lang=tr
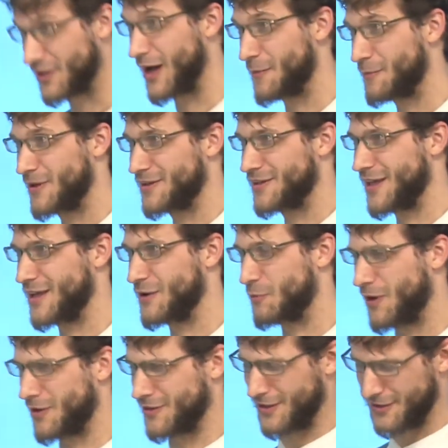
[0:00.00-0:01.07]
ABD
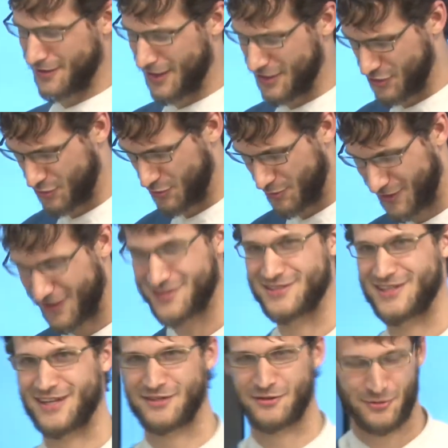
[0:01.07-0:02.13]
vatandaş olan
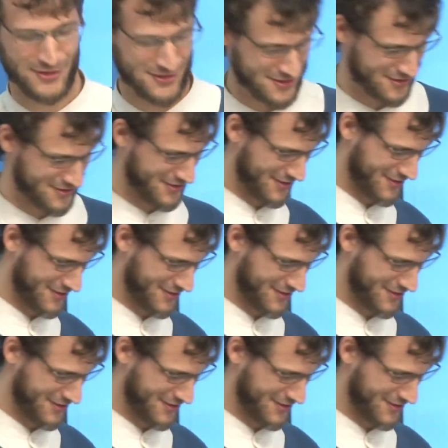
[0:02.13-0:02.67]
Zach Christ